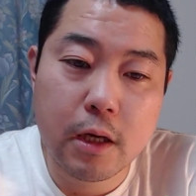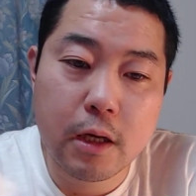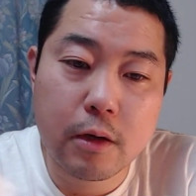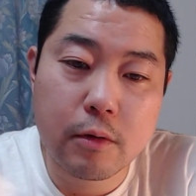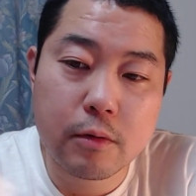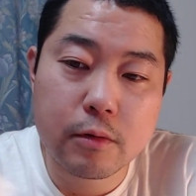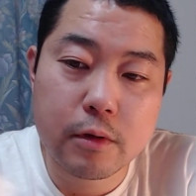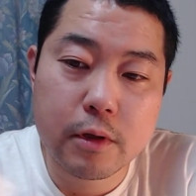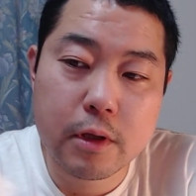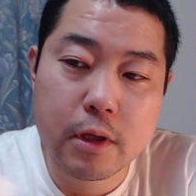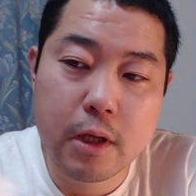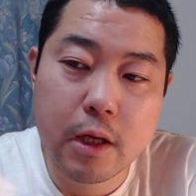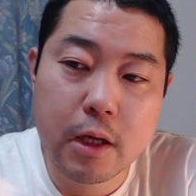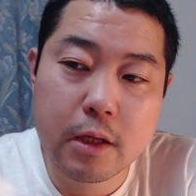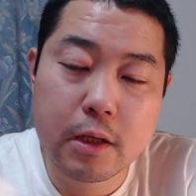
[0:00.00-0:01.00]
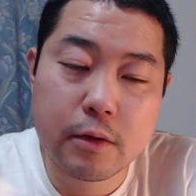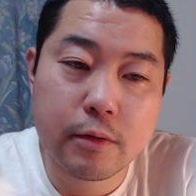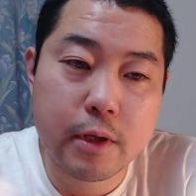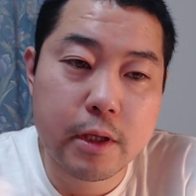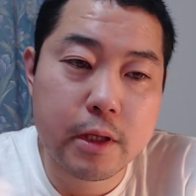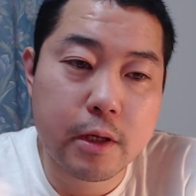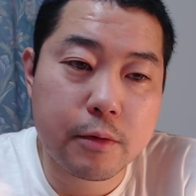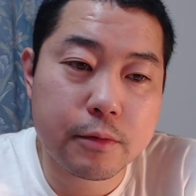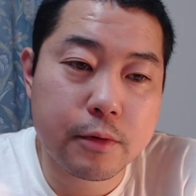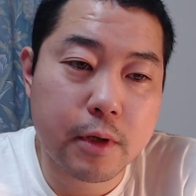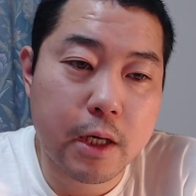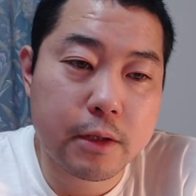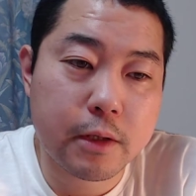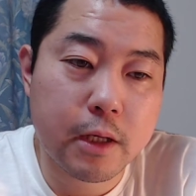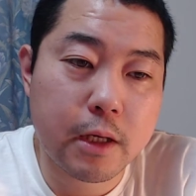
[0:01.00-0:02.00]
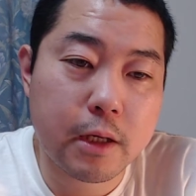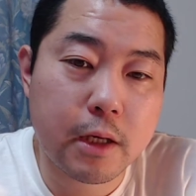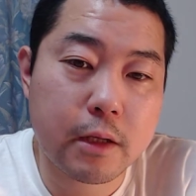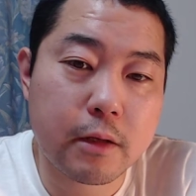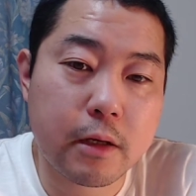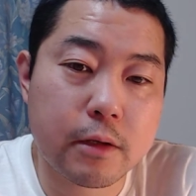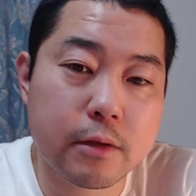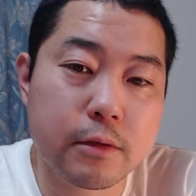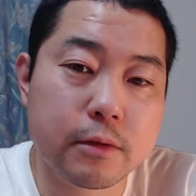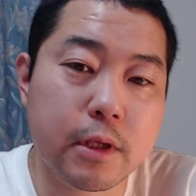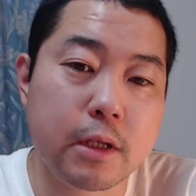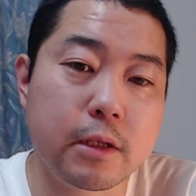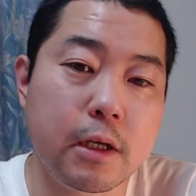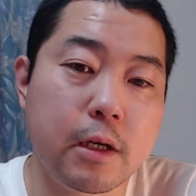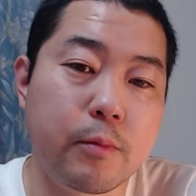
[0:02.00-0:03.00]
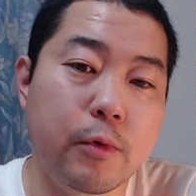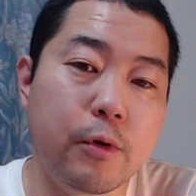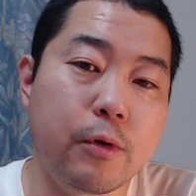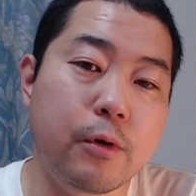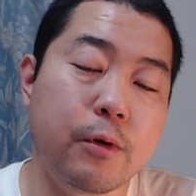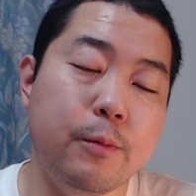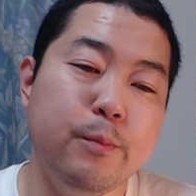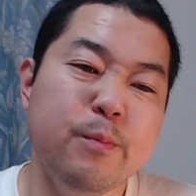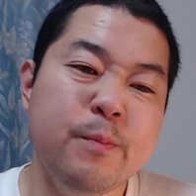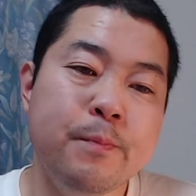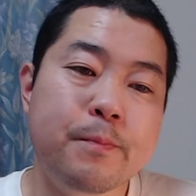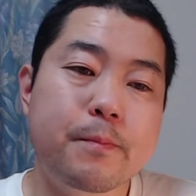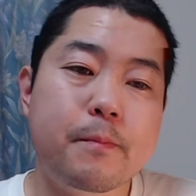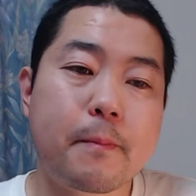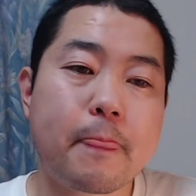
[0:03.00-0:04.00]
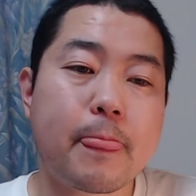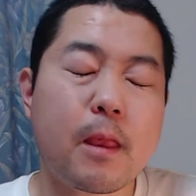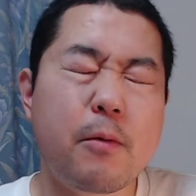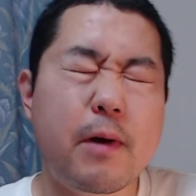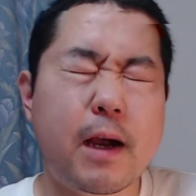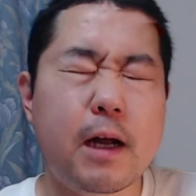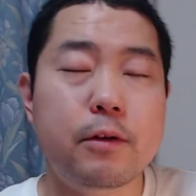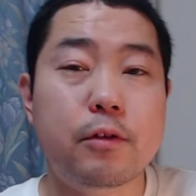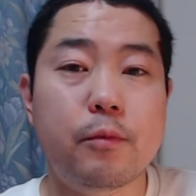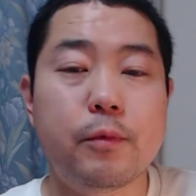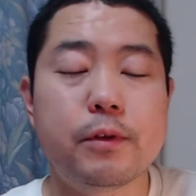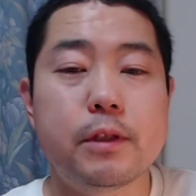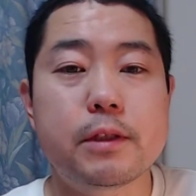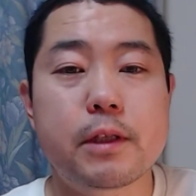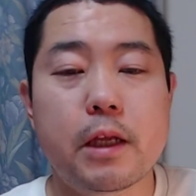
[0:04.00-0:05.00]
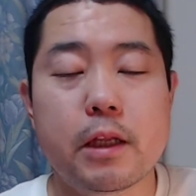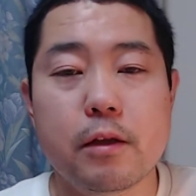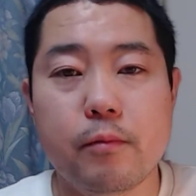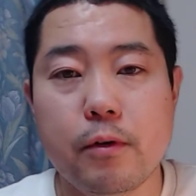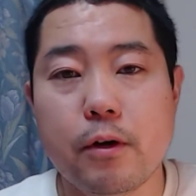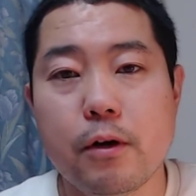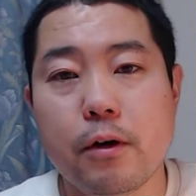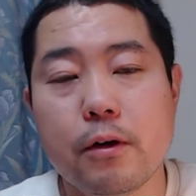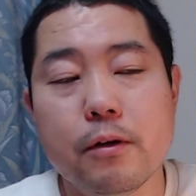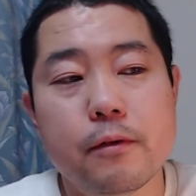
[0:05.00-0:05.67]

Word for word: 結婚して披露宴したことある経験のある人だったらもう、わかると思うんですけれども、